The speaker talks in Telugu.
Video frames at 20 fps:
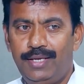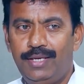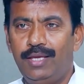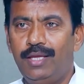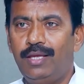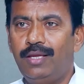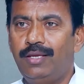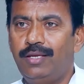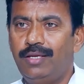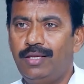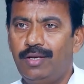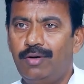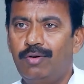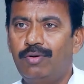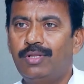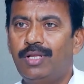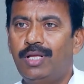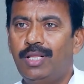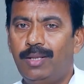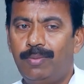ఈ
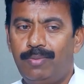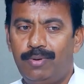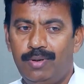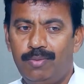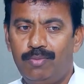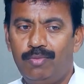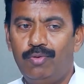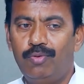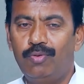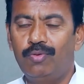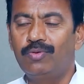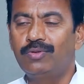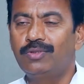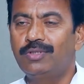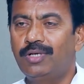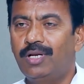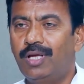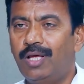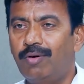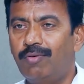ఇయర్లో దాదాపుగా మూడు
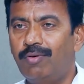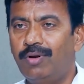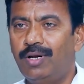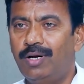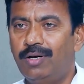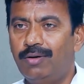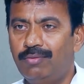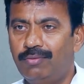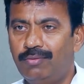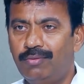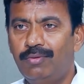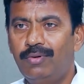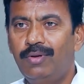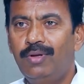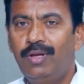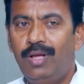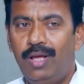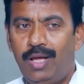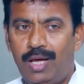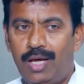నుంచి నాలుగు నెలలు
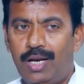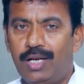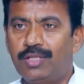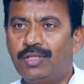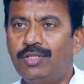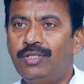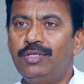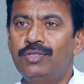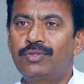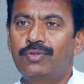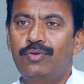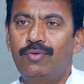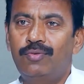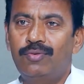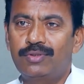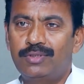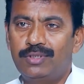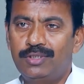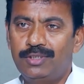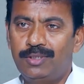అలా
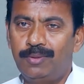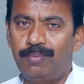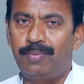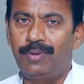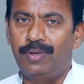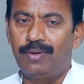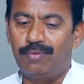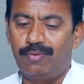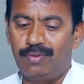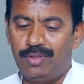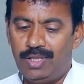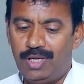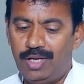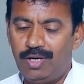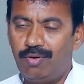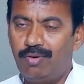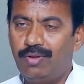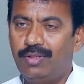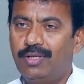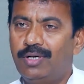తీసుకోవచ్చని చెప్పారు
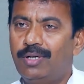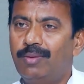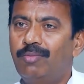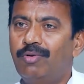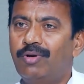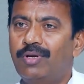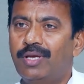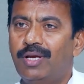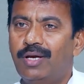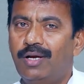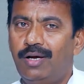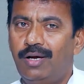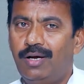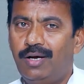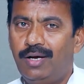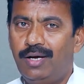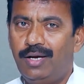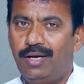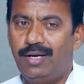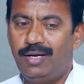దాంట్లో ఏంటంటే ముఖ్యంగా
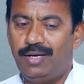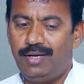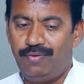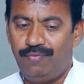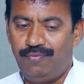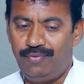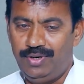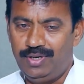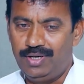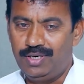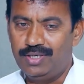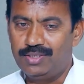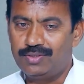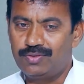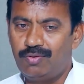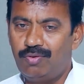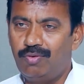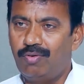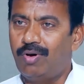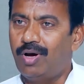వీట్
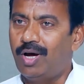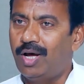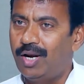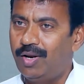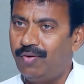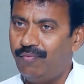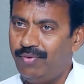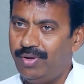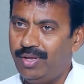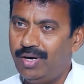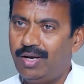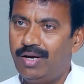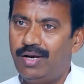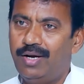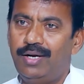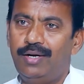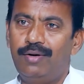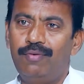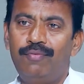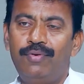గ్రాస్లో అలవేరా
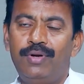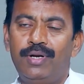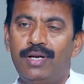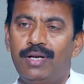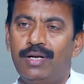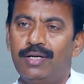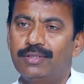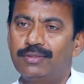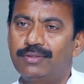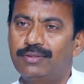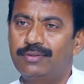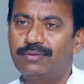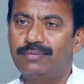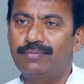అండ్ వీట్ గ్రాస్